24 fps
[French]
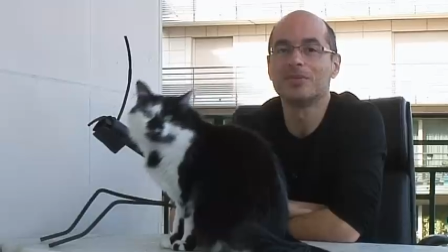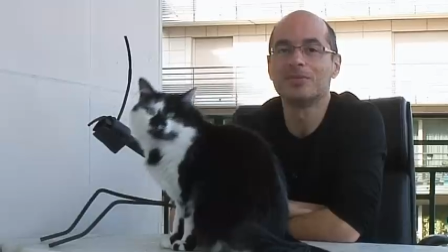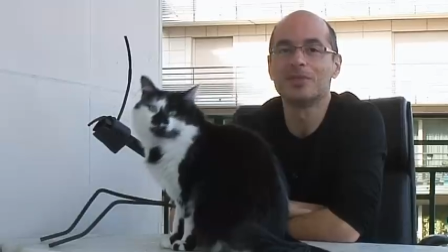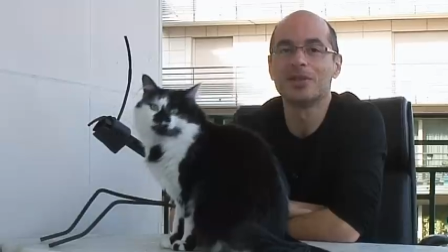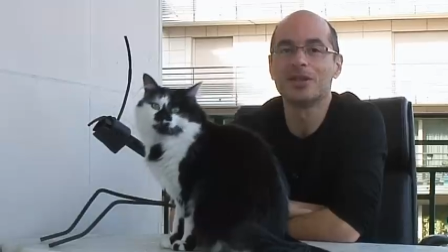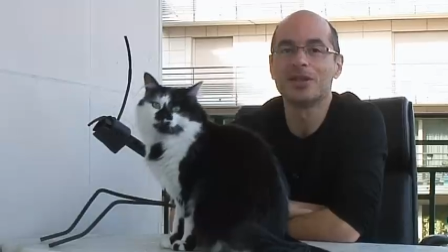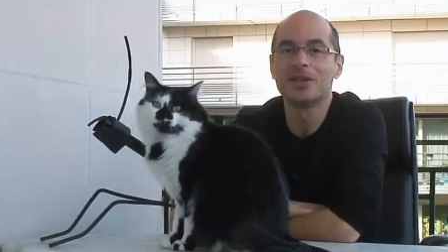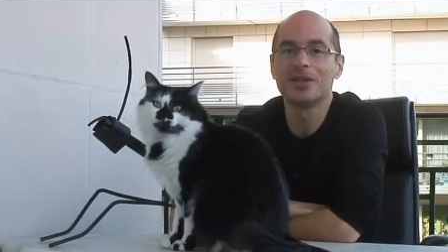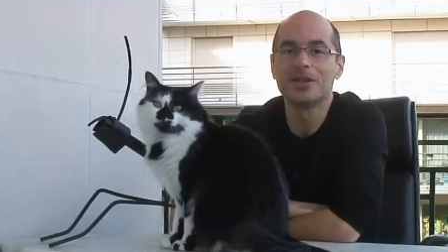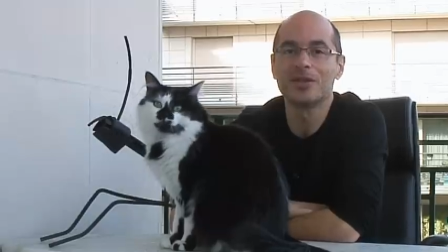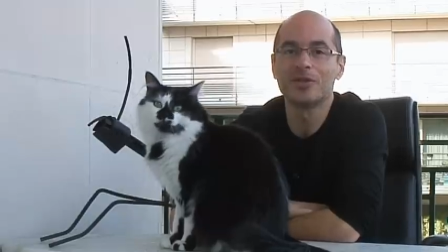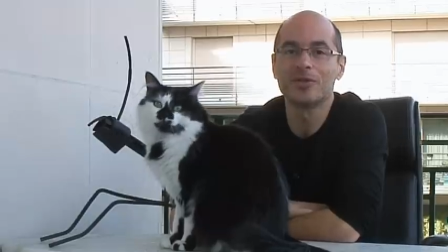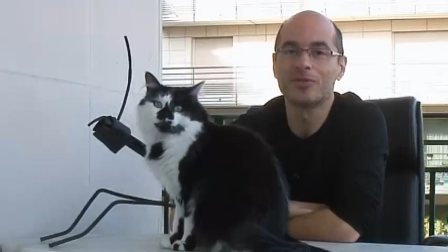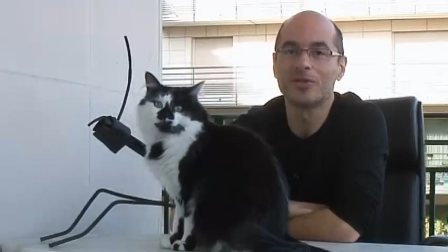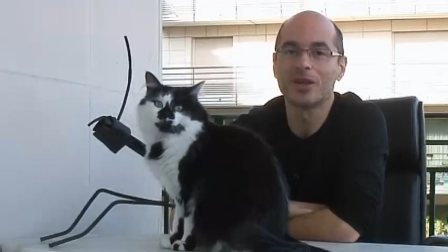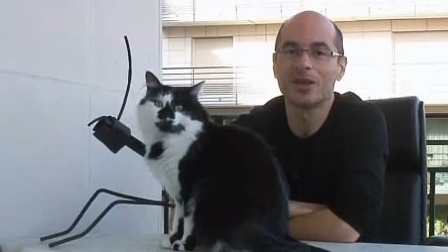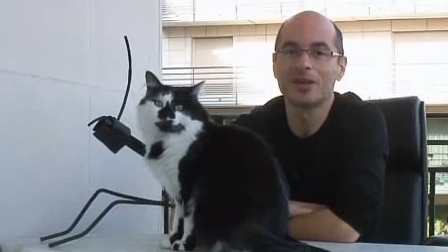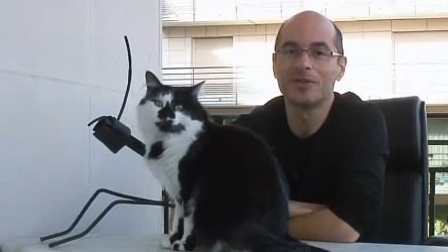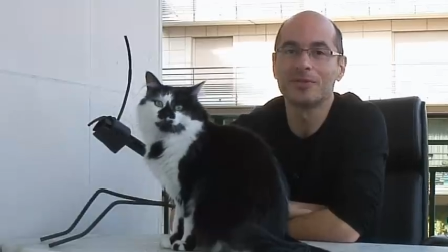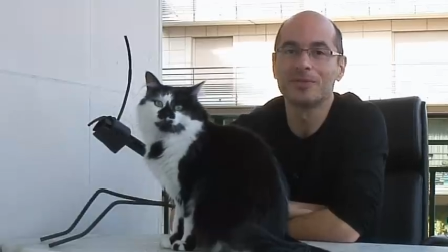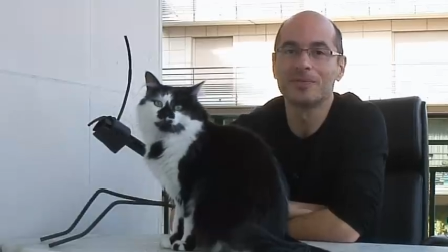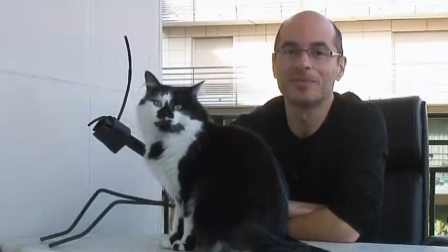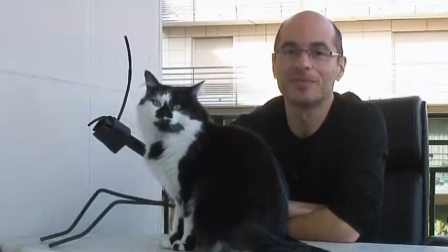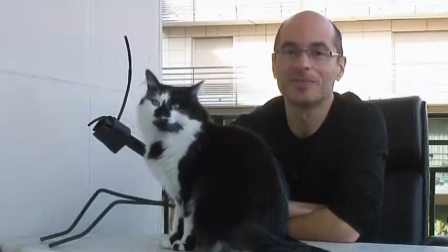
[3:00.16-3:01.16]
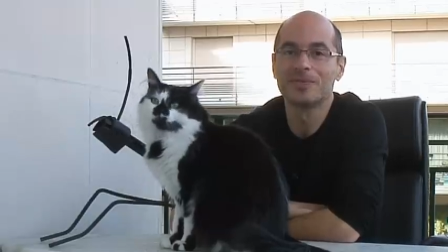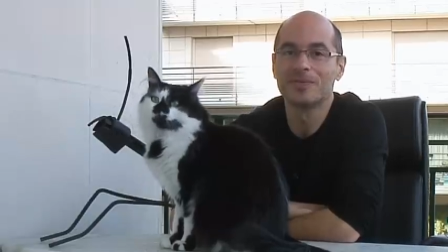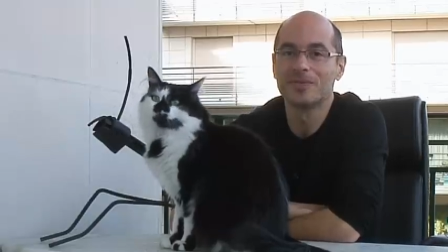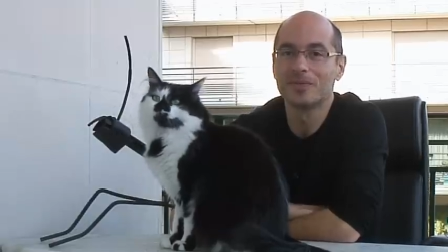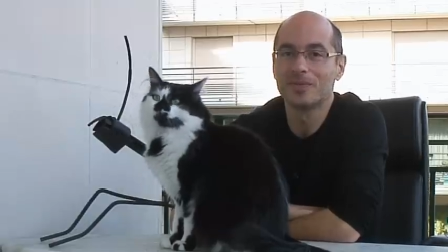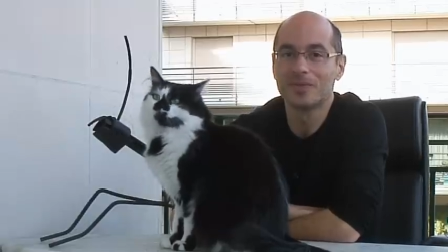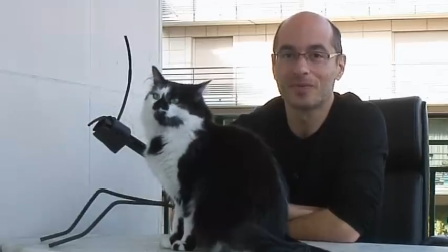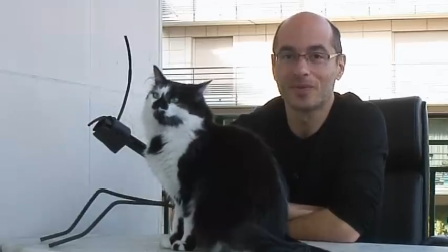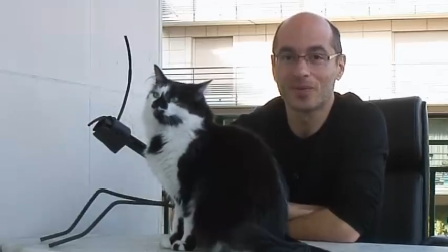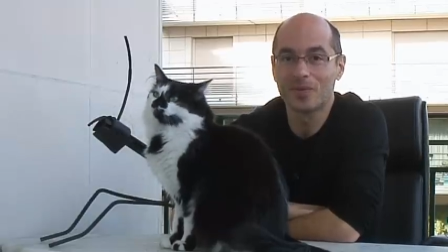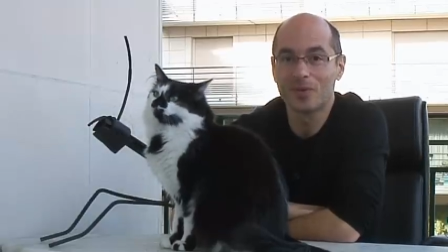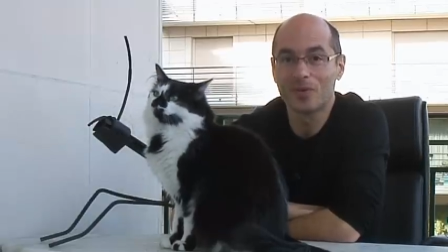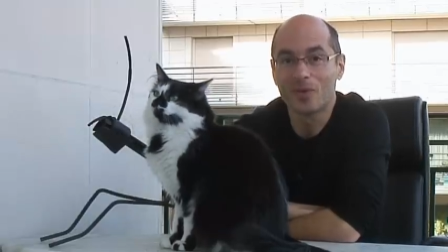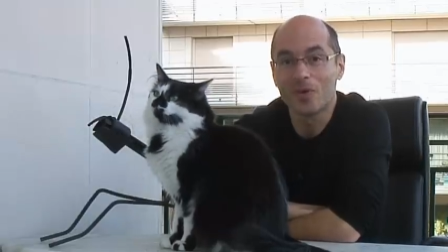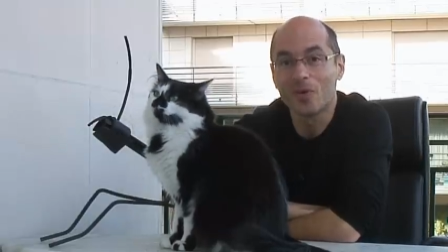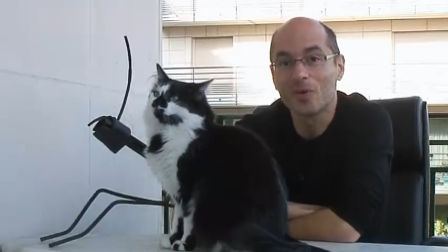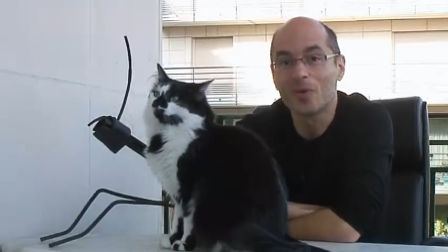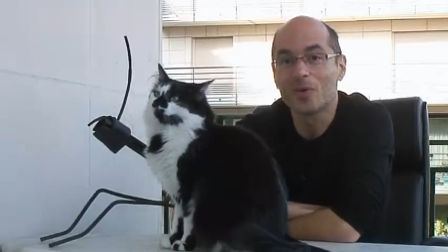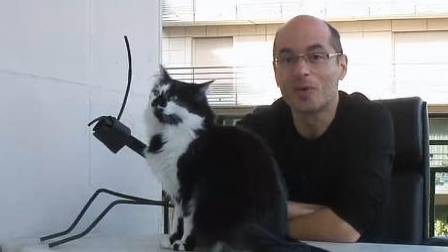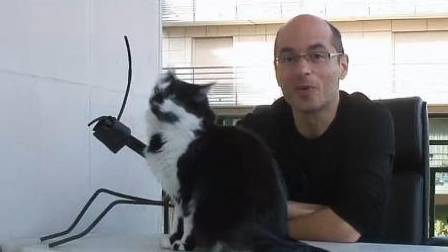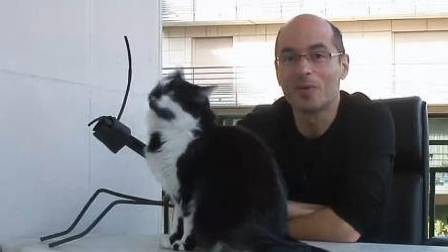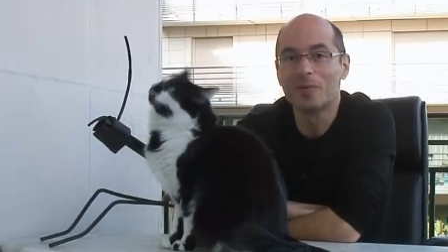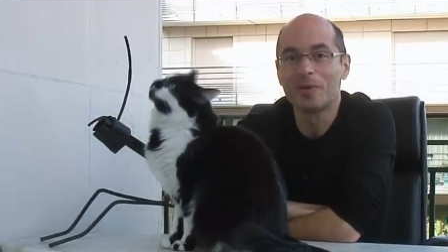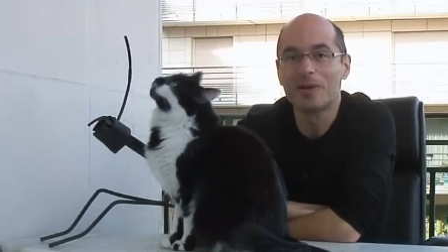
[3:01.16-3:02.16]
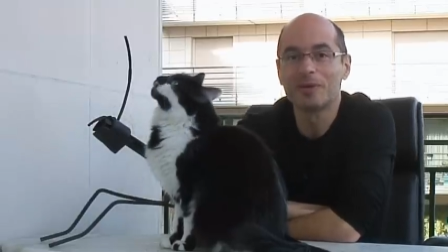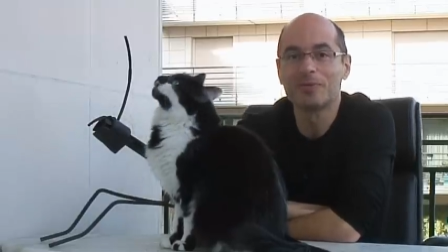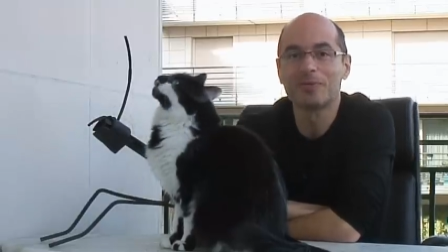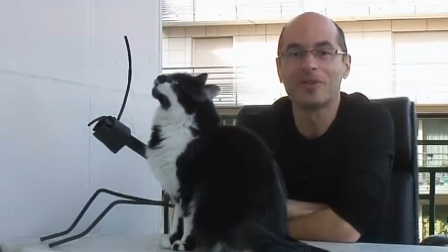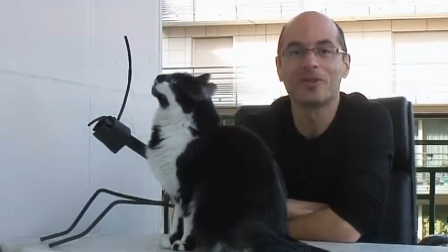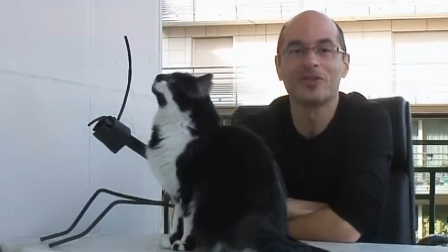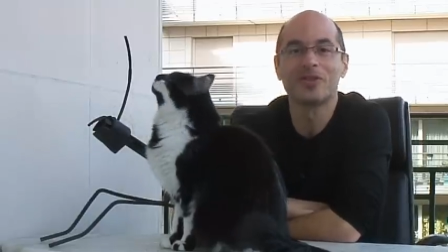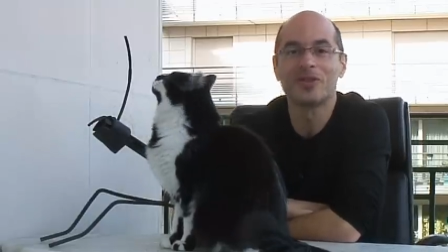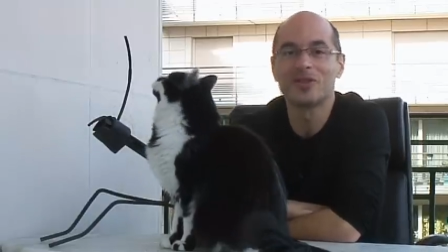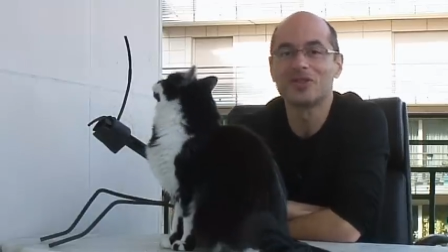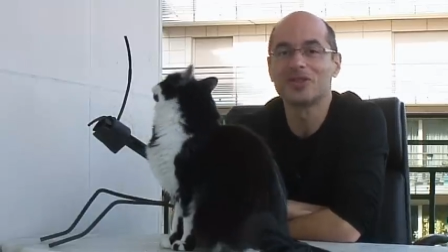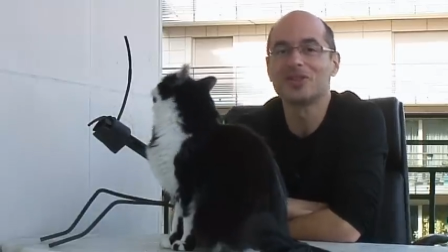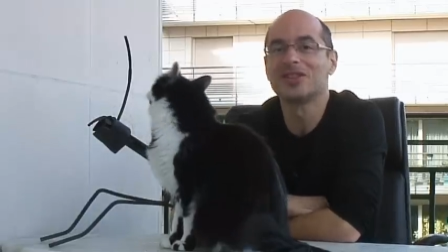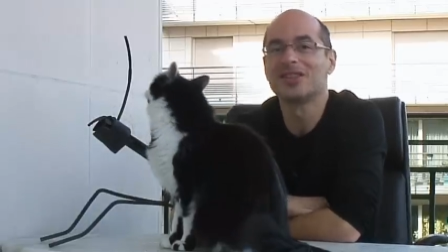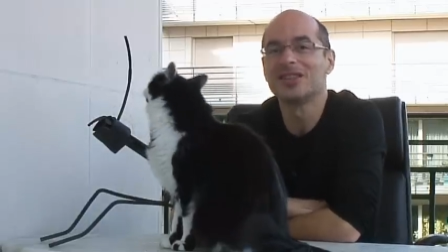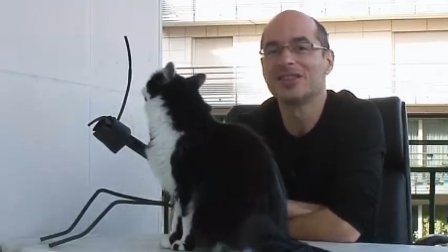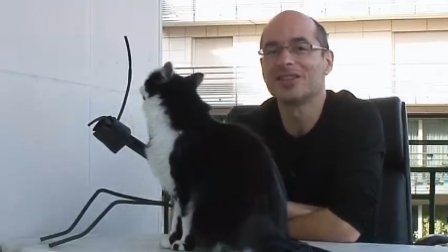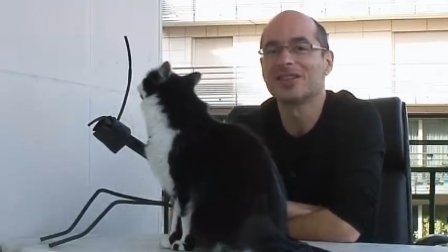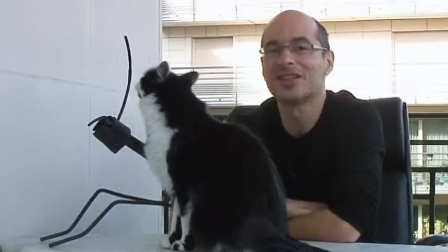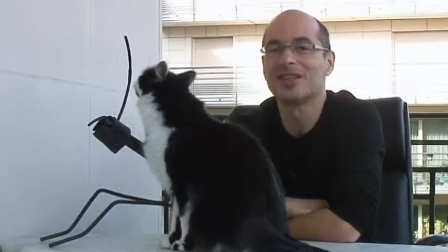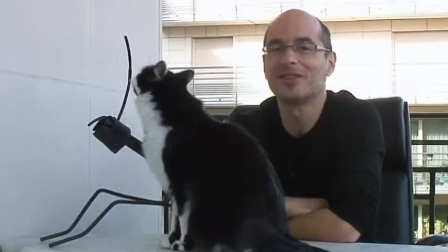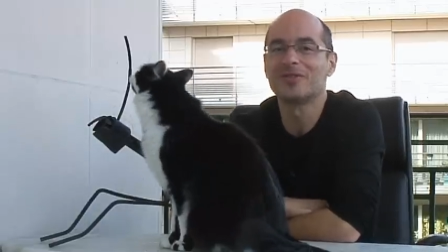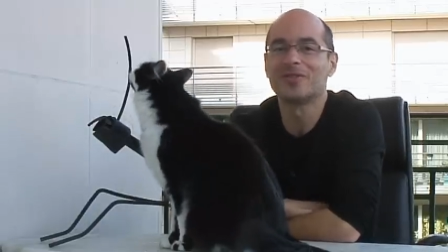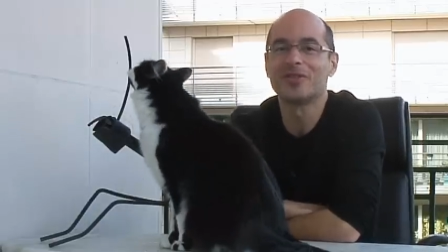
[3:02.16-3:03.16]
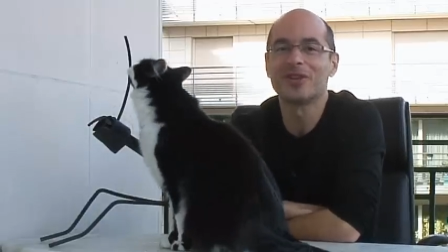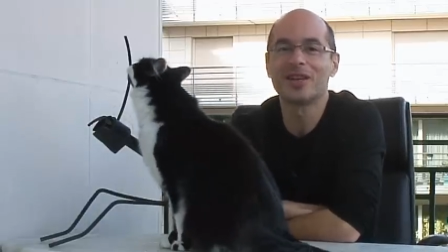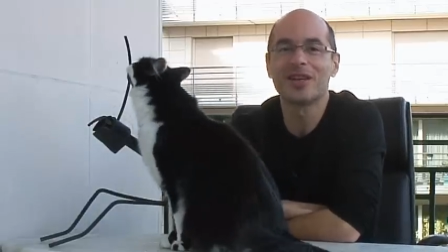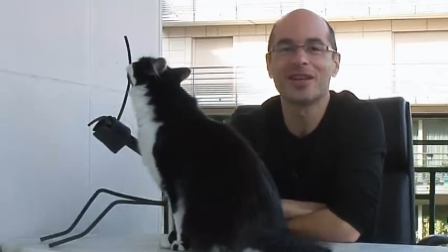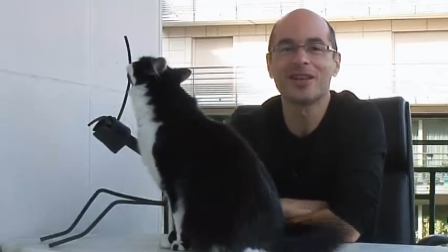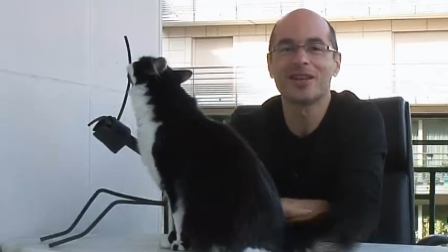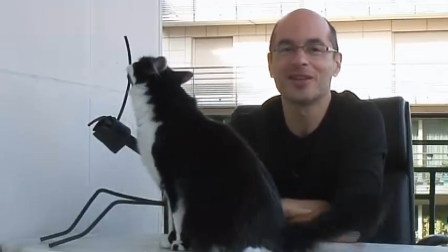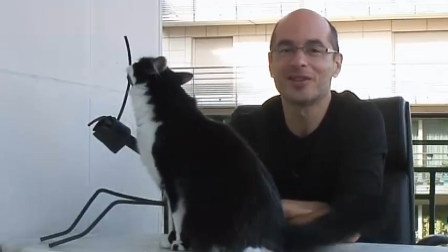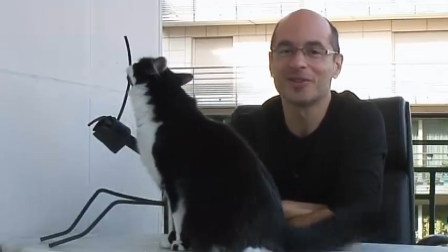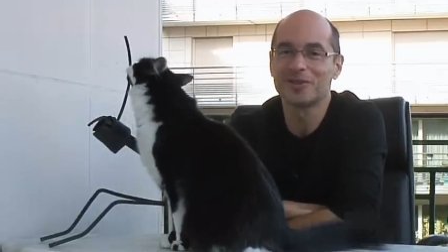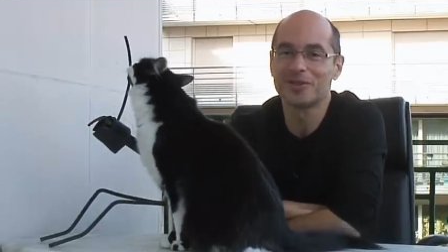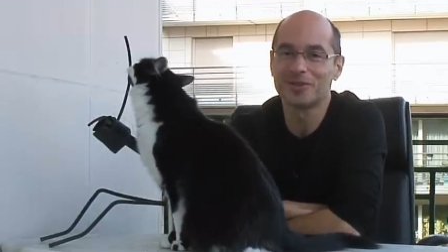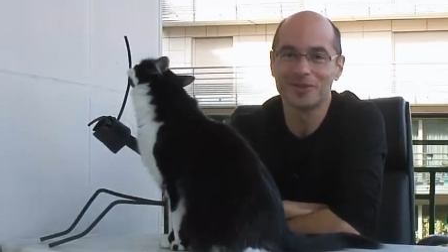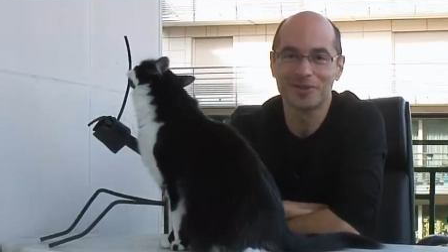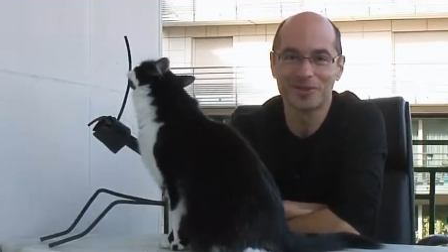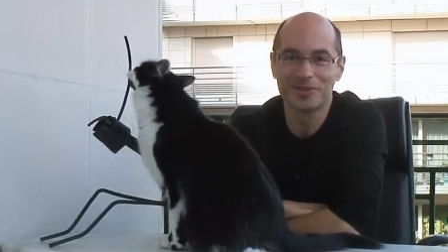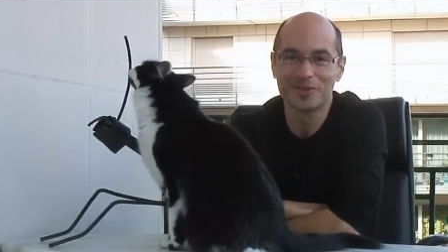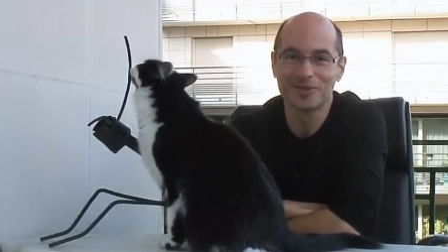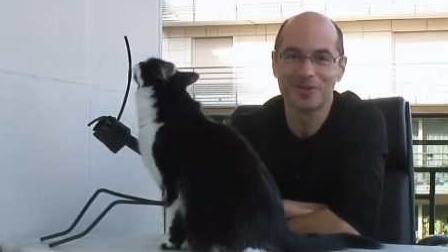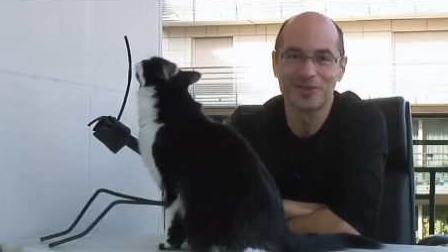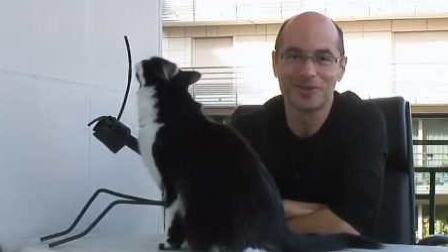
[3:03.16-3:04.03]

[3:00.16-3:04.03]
indemnités, au revoir. Globalement, dans le style très fier, euh,